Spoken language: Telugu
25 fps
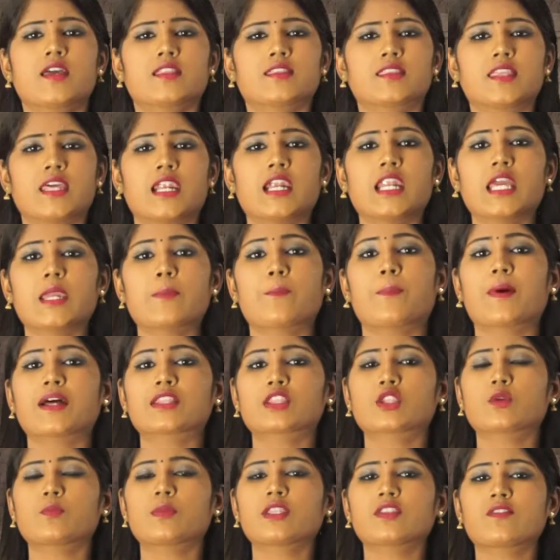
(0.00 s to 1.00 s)
దీనిని
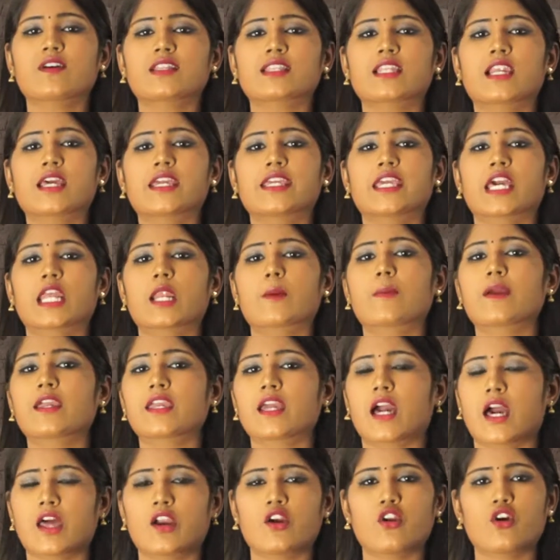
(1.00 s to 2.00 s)
పంతొమ్మిది వందల ఎనభై
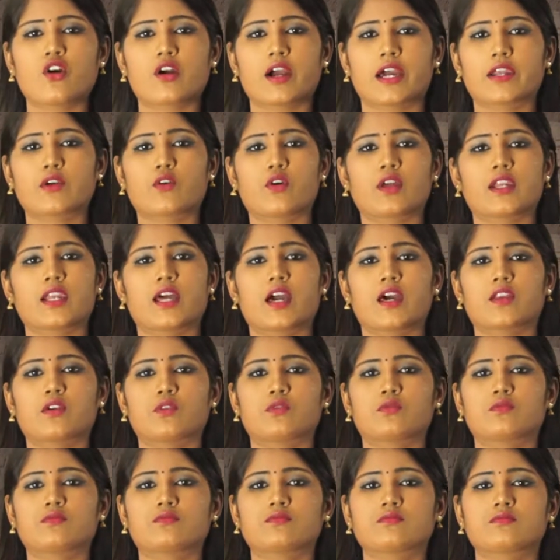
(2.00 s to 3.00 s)
ఆరులో
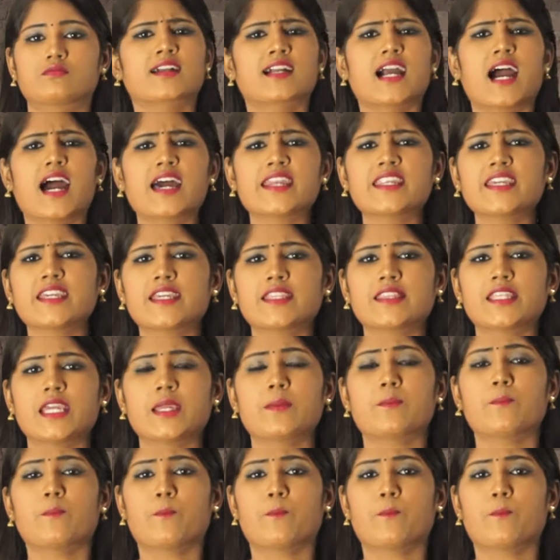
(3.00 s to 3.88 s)
కనుగొన్నారు కానీ ఇది